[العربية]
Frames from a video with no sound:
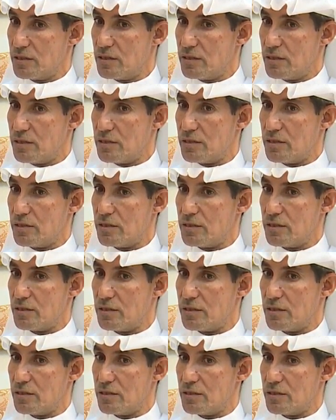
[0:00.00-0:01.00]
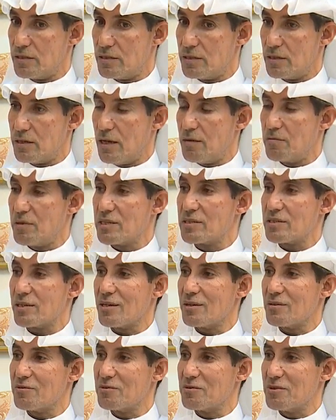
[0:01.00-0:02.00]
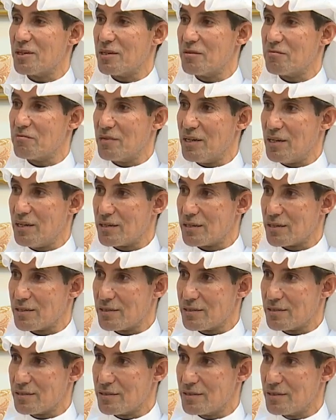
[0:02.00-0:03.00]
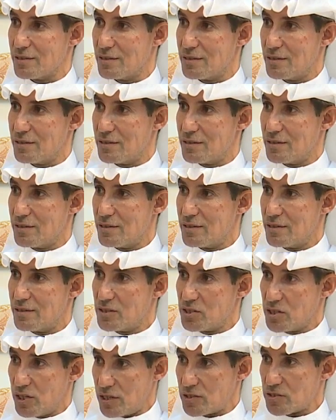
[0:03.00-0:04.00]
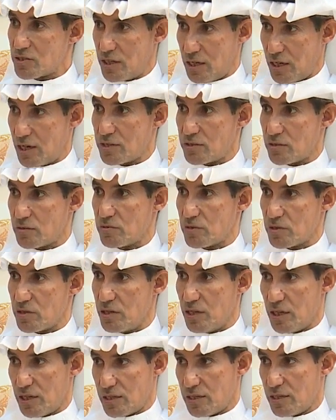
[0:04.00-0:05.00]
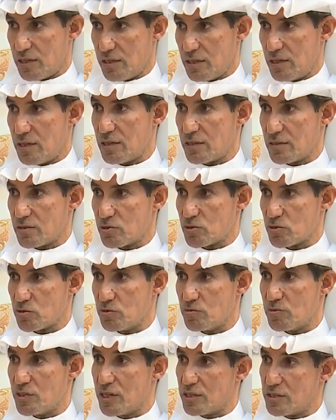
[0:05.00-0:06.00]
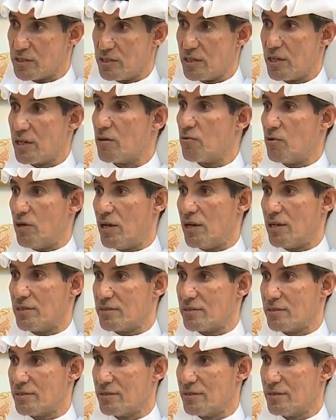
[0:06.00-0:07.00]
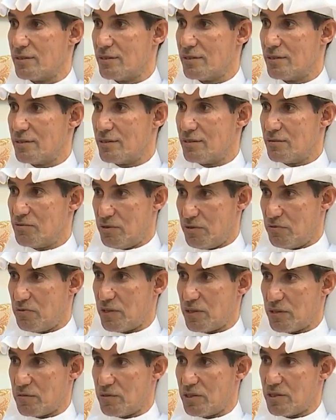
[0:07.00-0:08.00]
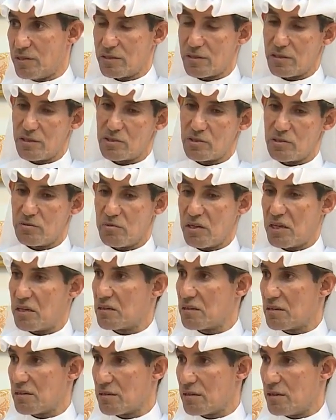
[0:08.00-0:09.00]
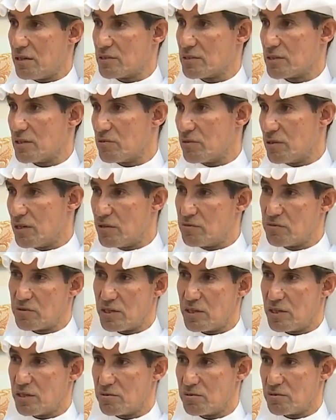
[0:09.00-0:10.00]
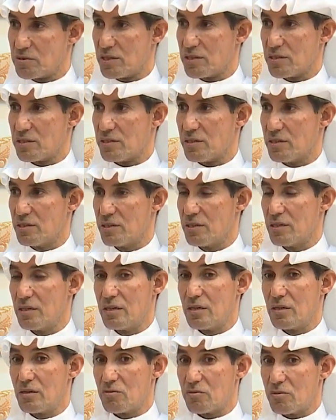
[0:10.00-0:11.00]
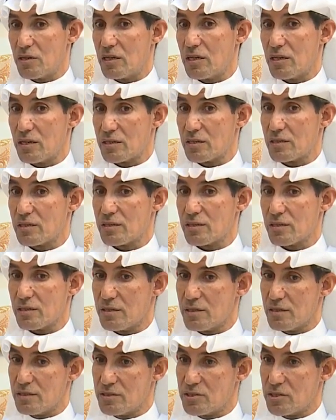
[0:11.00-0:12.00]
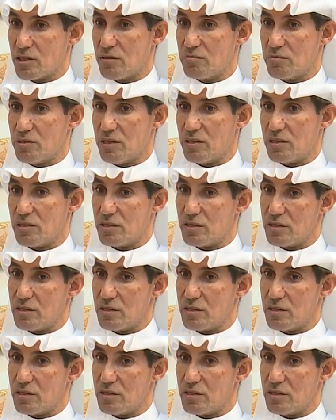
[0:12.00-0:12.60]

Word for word: آه، عملت أول معرض شخصي أعتبره لأن هناك رسومات هنا لوحات في فرق بين الرسم على الكراسة والأوراق وكذا ولكن الجامعة